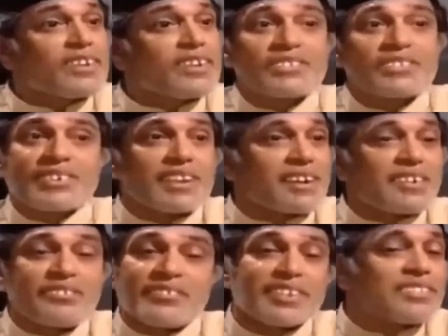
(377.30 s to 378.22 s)
बहुत
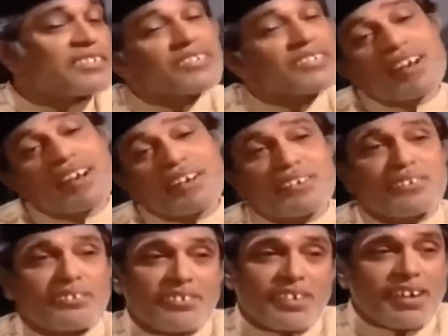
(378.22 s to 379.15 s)
मनुष्य लग रहे हो मत करो
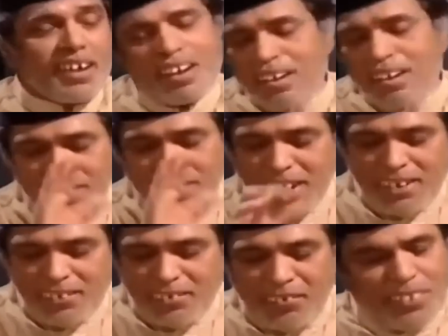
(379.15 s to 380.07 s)
रहने लो
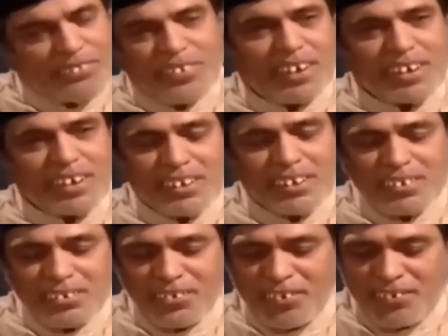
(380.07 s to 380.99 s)
रहने लो बहुत बुरे
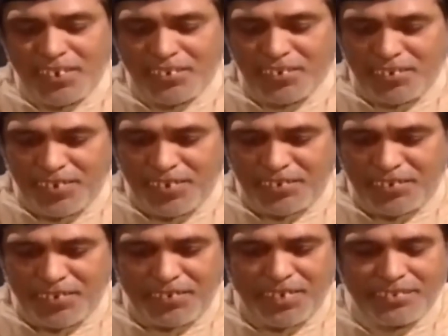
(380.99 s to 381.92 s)
लग रहे हो तोबा
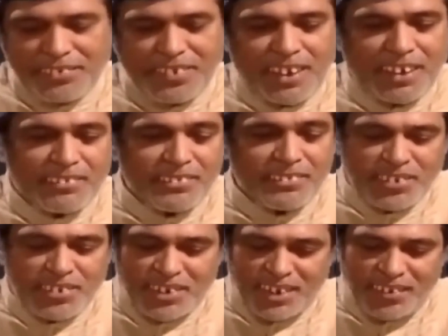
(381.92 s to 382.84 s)
तोबा तोबा थारा
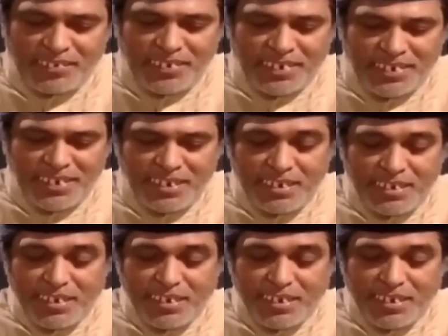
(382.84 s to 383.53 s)
मूड ख़राब कर